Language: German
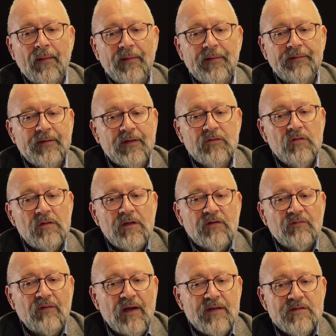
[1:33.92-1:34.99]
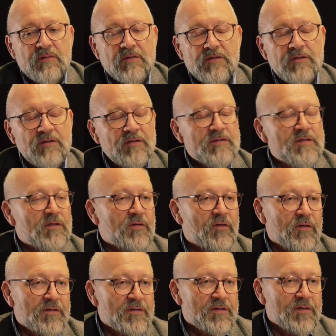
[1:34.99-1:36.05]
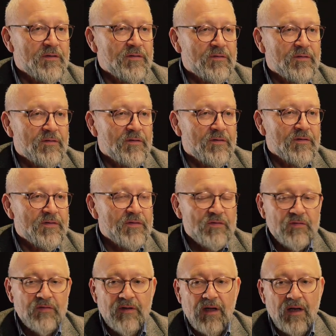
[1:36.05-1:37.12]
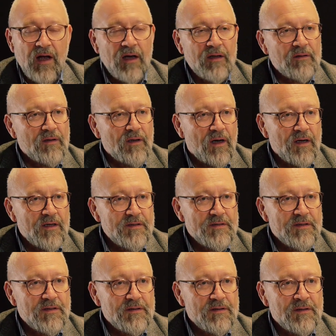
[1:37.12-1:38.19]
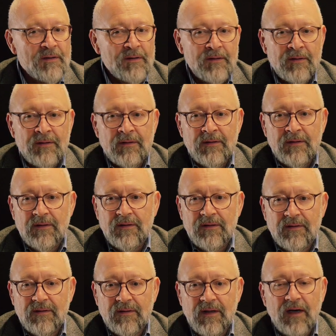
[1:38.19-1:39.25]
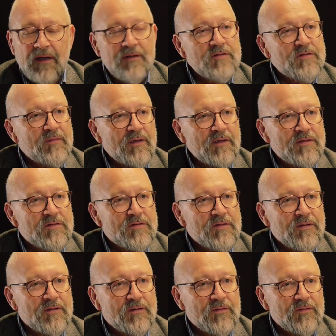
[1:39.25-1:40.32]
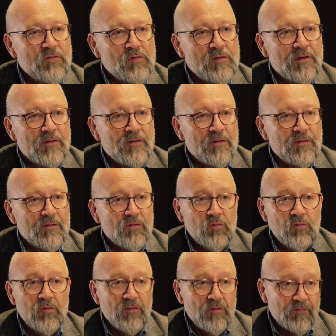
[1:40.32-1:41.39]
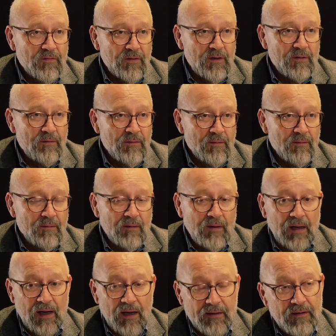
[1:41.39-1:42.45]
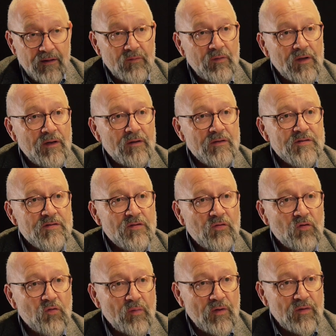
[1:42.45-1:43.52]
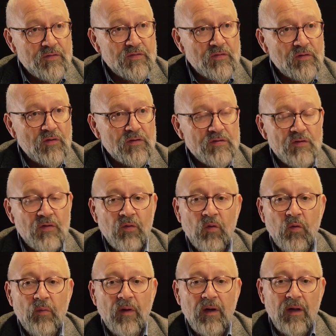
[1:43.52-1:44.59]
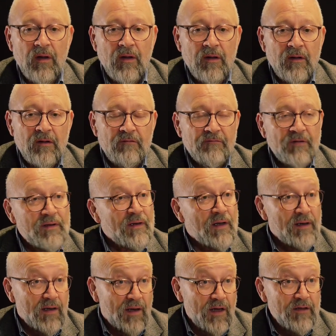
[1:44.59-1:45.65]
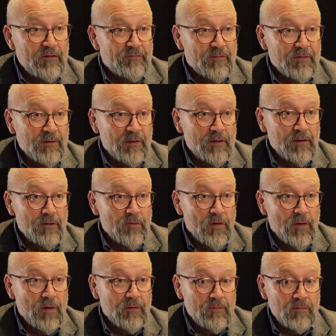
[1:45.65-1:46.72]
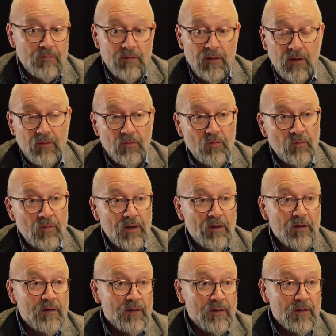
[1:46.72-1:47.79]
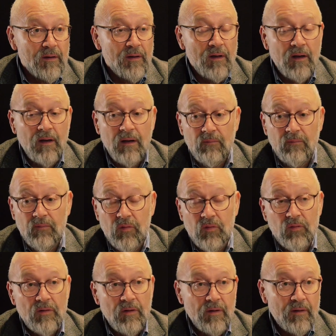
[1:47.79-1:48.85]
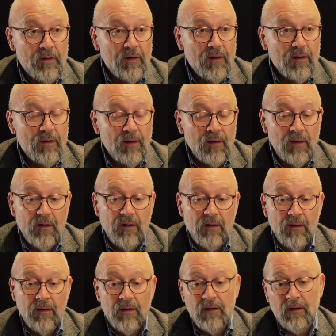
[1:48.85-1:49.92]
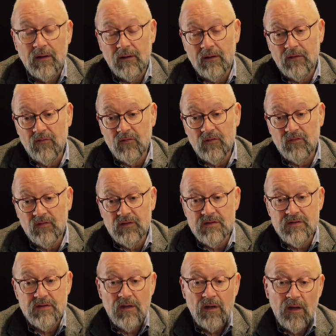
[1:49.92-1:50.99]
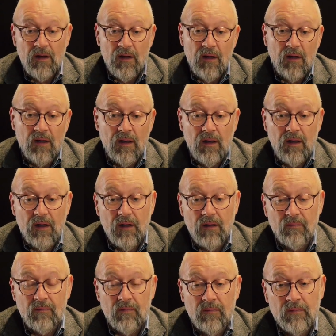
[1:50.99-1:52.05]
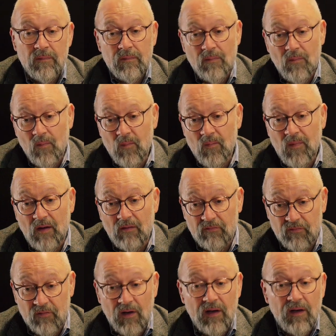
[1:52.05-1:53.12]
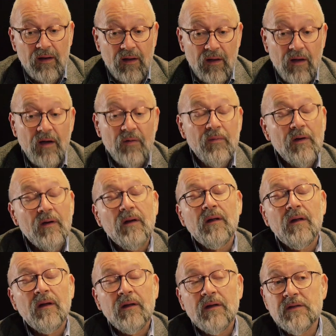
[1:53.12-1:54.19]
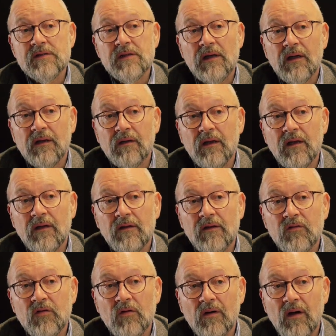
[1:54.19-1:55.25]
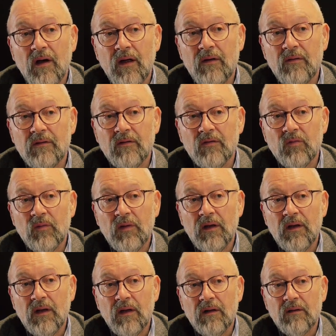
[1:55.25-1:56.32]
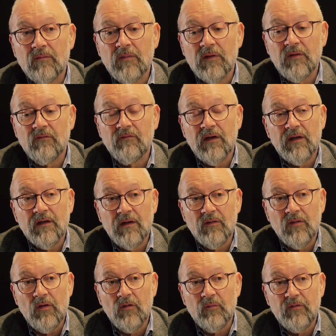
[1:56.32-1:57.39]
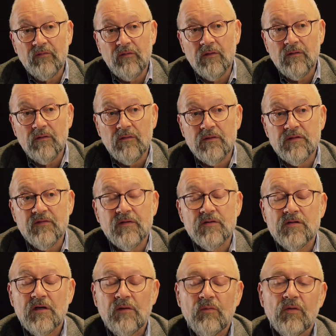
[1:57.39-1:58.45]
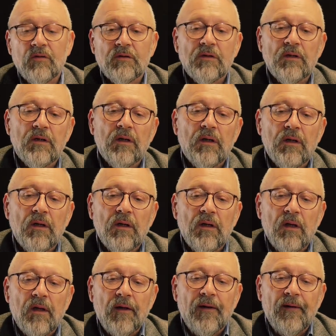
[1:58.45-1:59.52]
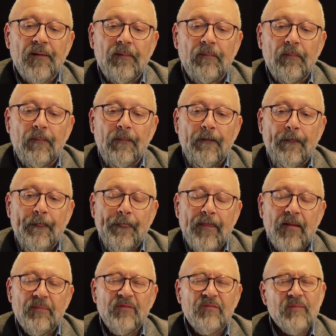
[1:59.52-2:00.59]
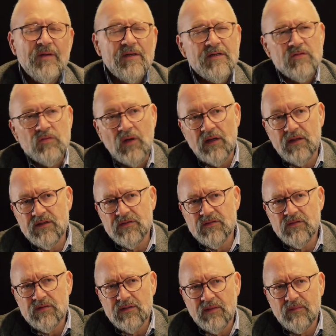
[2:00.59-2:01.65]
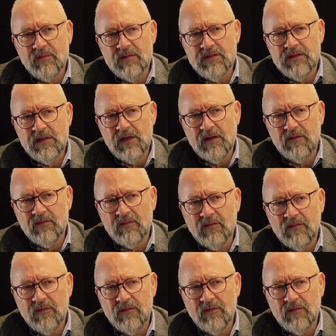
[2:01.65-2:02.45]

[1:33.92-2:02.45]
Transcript: äh, natürlich war zwischen 1919 und 1938 äh, keineswegs äh, nur äh, Ruhe und Frieden. Gerade in Mittelosteuropa und Südosteuropa fanden eine Reihe von Kriegen statt. Ungarn, Rumänien, Polen gegen die Sowjets. Ähm, vor allen Dingen aber Griechenland gegen die Türkei oder umgekehrt mit gewaltigen auch Bevölkerungsverschiebungen. Ähm, aber wenn man das so alles zusammenzieht,